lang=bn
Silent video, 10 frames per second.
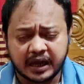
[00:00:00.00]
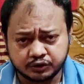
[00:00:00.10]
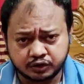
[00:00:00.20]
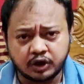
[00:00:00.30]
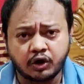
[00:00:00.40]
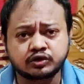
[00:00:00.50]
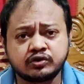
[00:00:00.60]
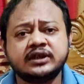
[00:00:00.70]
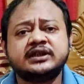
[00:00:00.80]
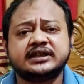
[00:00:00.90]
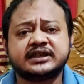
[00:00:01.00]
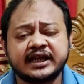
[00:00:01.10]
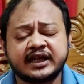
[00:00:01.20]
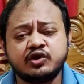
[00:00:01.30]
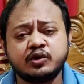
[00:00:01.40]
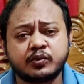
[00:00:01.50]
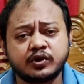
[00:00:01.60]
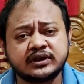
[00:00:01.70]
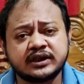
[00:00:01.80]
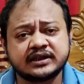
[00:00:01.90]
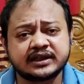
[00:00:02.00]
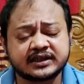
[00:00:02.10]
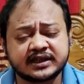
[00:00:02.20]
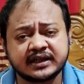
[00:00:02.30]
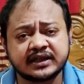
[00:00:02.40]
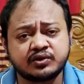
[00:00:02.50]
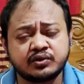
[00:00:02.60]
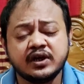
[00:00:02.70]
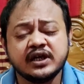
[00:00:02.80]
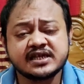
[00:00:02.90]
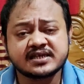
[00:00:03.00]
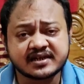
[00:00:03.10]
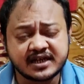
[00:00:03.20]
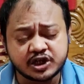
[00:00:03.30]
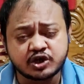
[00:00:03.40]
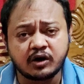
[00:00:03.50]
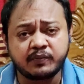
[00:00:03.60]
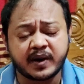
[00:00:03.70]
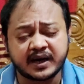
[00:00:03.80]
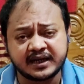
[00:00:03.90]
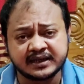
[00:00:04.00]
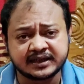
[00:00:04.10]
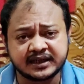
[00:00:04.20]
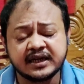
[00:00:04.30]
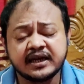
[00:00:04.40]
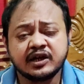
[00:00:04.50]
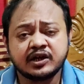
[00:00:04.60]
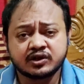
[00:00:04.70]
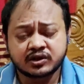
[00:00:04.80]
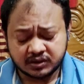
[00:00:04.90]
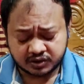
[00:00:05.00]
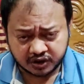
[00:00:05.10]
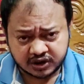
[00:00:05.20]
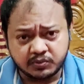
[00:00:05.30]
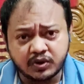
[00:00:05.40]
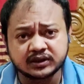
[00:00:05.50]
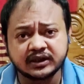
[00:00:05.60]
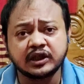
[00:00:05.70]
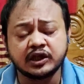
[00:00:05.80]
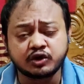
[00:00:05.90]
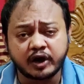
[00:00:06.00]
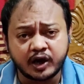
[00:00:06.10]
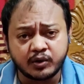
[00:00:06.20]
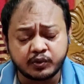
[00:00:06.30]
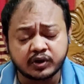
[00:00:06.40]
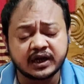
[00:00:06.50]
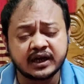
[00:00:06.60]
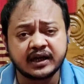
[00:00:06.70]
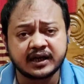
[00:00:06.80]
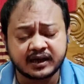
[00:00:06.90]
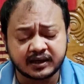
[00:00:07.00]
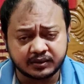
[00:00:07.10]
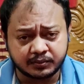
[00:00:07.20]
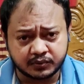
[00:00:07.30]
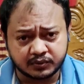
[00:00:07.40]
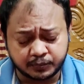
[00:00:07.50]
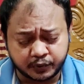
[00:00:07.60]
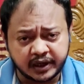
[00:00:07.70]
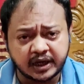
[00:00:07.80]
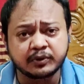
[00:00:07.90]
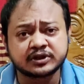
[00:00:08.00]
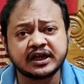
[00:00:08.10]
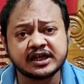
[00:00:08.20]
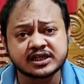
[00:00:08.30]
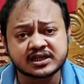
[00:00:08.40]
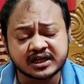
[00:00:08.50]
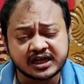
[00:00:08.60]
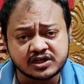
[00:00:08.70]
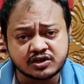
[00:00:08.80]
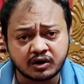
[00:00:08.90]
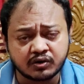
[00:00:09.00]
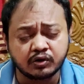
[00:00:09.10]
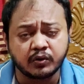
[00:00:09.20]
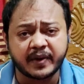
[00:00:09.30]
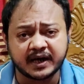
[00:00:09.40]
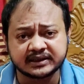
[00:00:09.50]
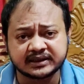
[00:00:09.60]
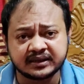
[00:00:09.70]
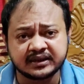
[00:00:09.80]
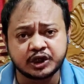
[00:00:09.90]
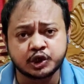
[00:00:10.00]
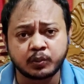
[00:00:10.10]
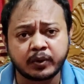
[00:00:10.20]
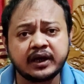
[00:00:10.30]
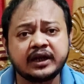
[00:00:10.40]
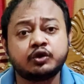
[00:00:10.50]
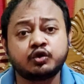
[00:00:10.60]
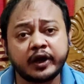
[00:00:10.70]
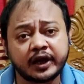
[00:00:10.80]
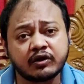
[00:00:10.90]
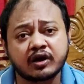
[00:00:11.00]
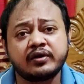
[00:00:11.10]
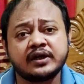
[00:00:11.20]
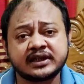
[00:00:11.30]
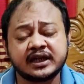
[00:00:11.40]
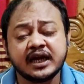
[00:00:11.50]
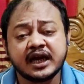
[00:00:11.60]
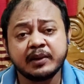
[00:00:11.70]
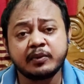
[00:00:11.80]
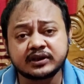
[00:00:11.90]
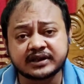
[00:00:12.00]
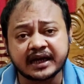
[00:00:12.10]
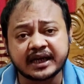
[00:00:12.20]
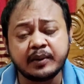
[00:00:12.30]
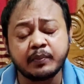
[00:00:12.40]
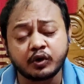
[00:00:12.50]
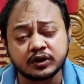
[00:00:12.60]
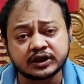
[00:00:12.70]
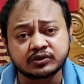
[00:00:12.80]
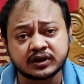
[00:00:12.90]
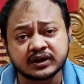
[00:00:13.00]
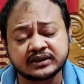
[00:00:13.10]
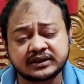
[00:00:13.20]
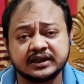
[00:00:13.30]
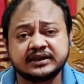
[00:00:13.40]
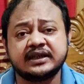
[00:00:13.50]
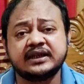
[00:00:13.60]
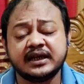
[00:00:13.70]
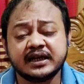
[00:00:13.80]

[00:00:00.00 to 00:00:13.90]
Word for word: আলোচনায় অংশ নিয়েছেন সে কিন্তু বলছে যে সে কিছু স্ক্রিনশট পাঠিয়েছে সজীব ওয়াজেদ জয়ের উপরকে উপরে এবং সেই স্ক্রিনশটগুলো পাঁচ সাত দিন সময় নিয়ে তৈরি করা হয়েছে এবং তাকে বলতে শোনা যাচ্ছে যে